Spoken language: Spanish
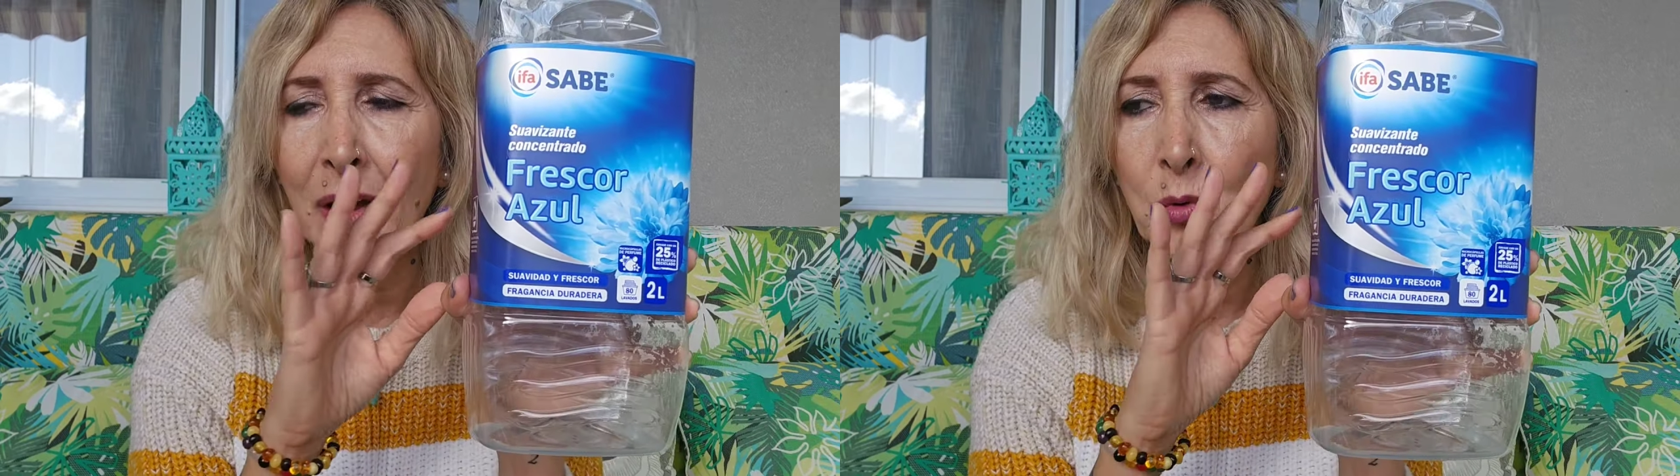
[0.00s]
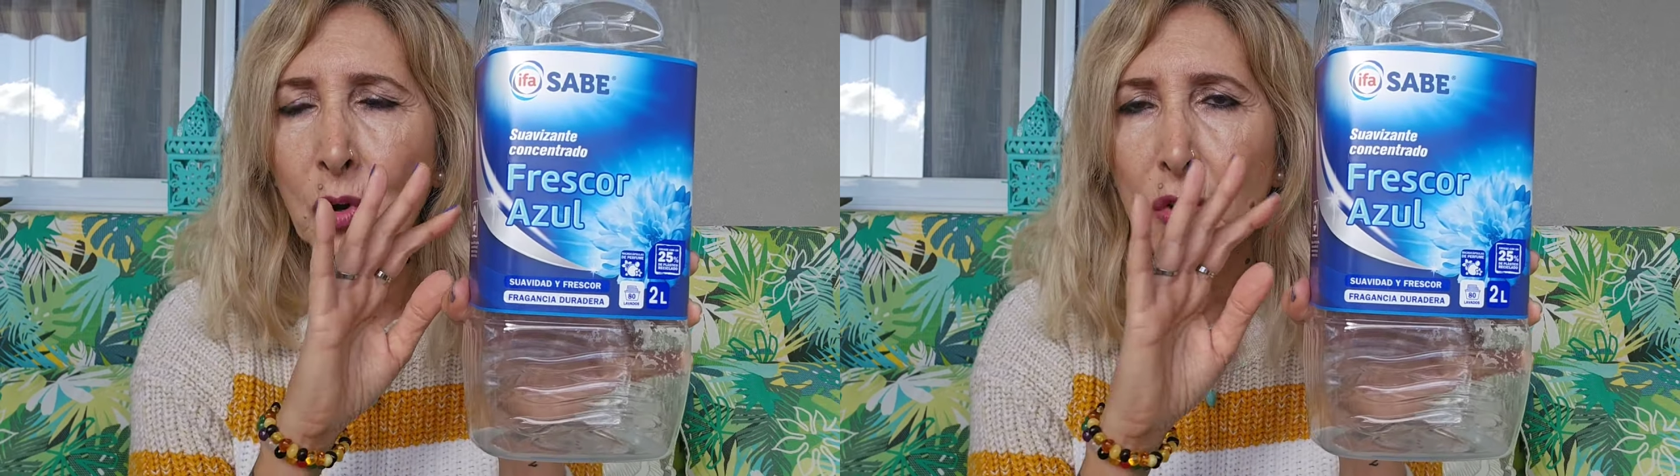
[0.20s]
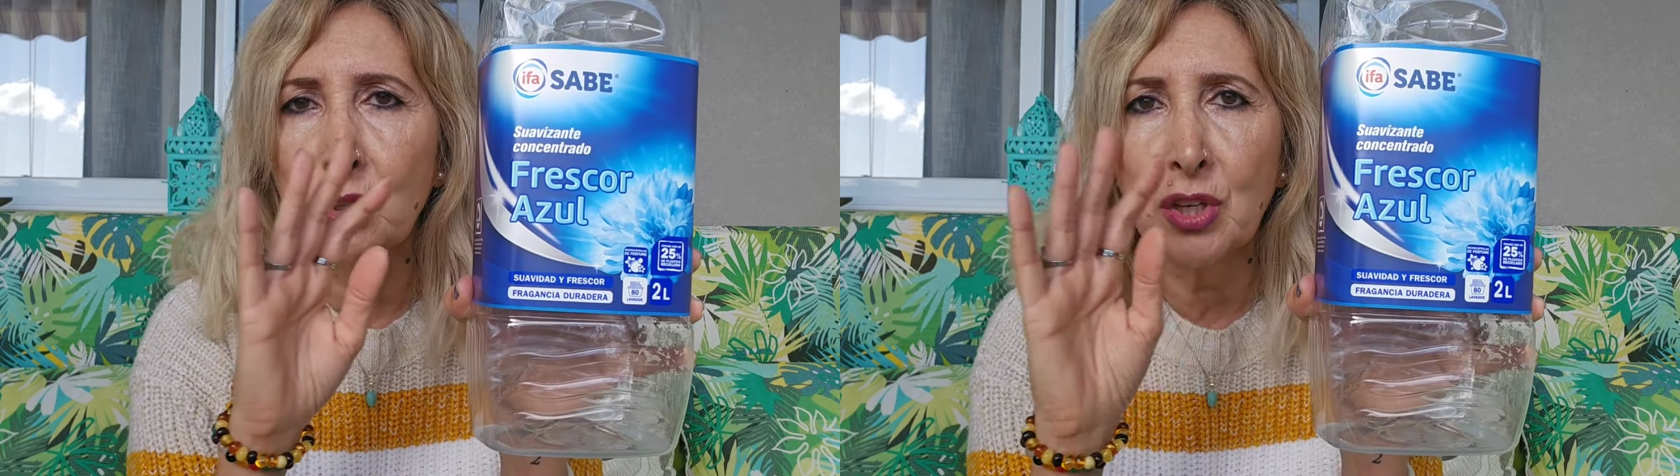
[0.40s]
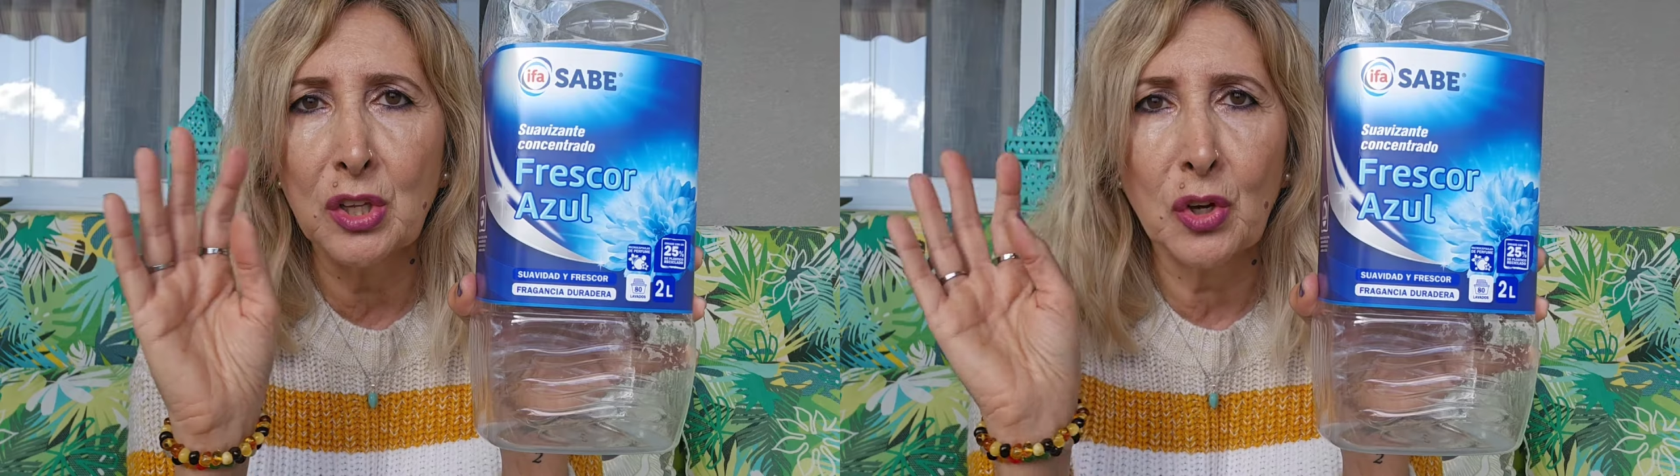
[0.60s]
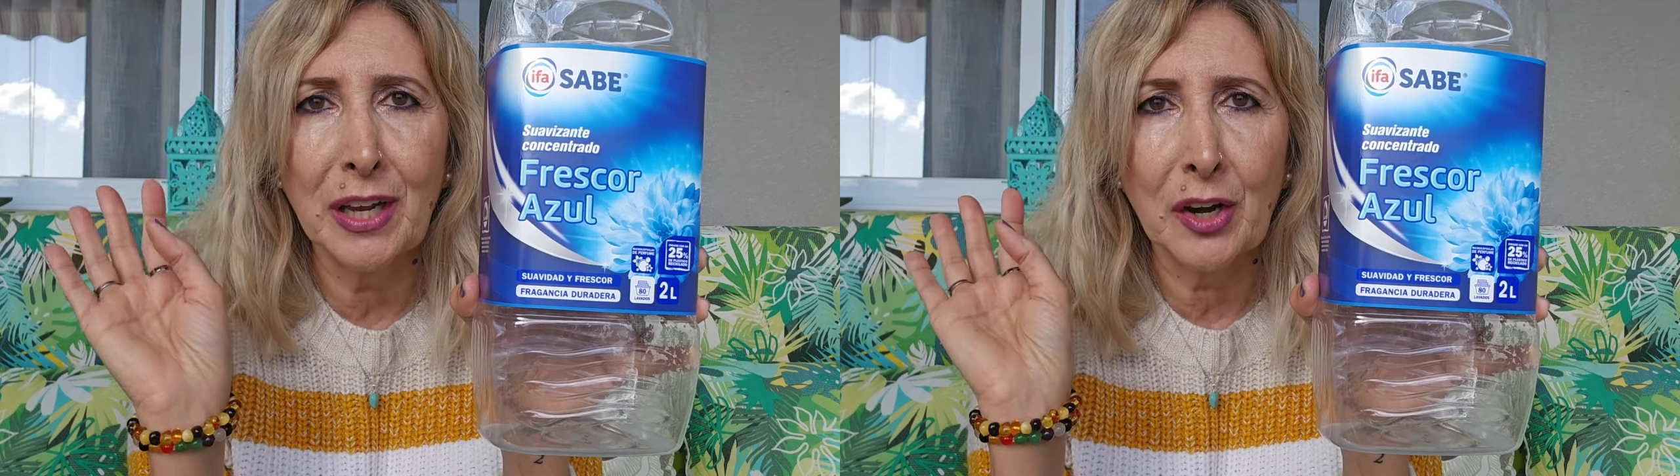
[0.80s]
un
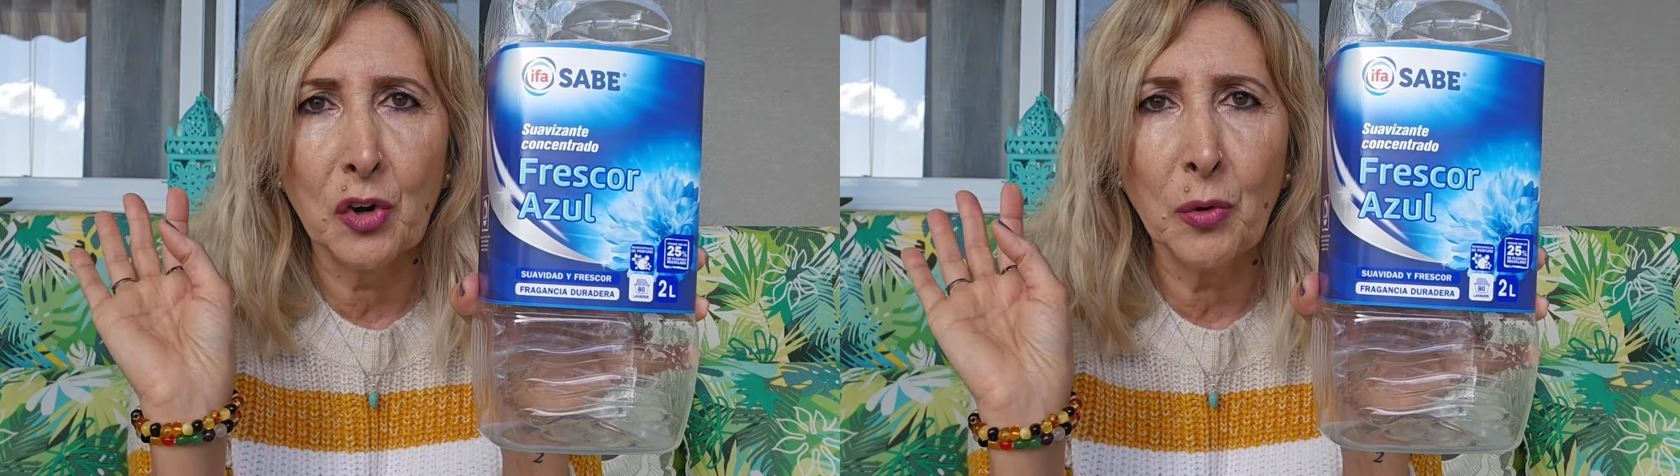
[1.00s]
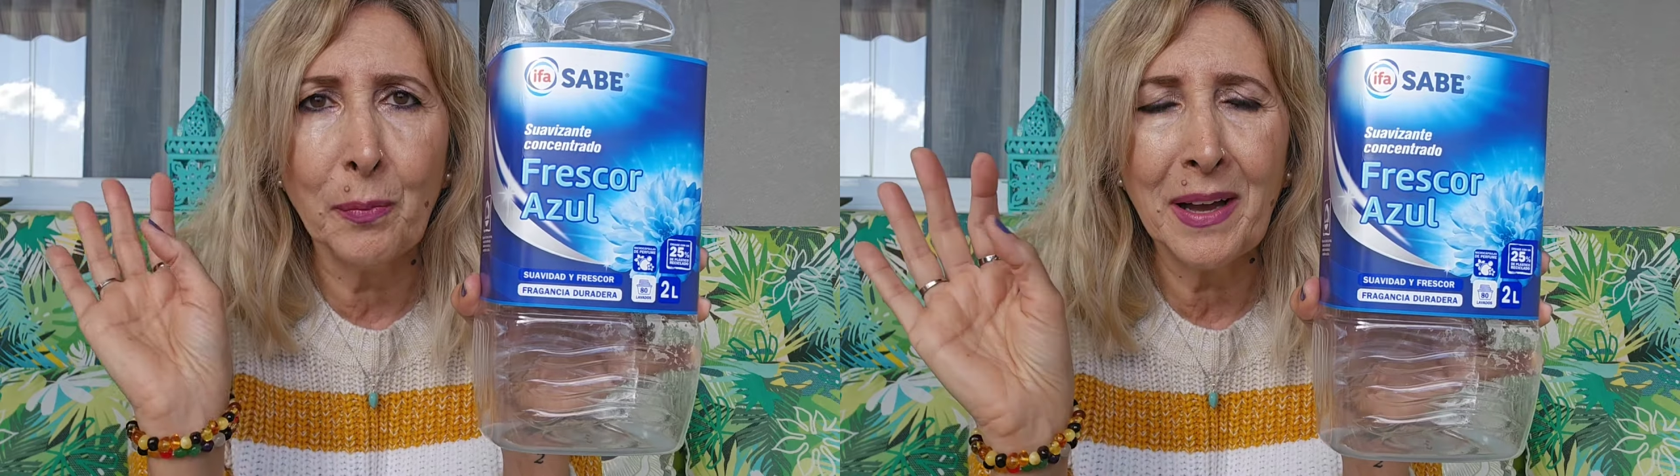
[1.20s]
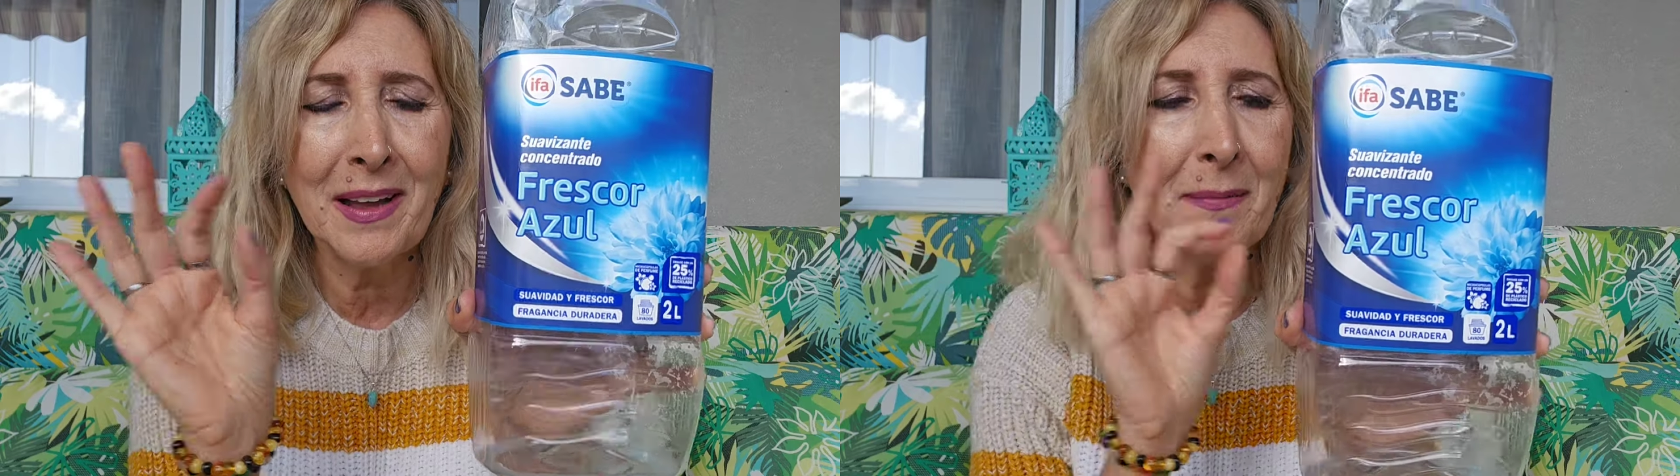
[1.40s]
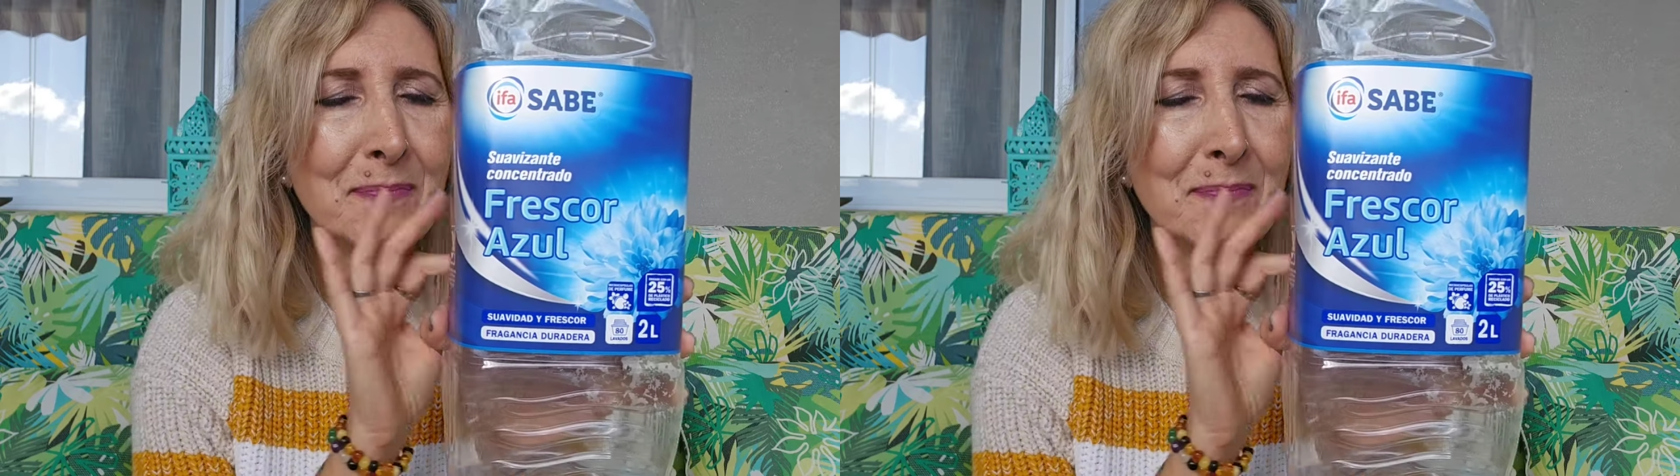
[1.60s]
olorcito en la ropa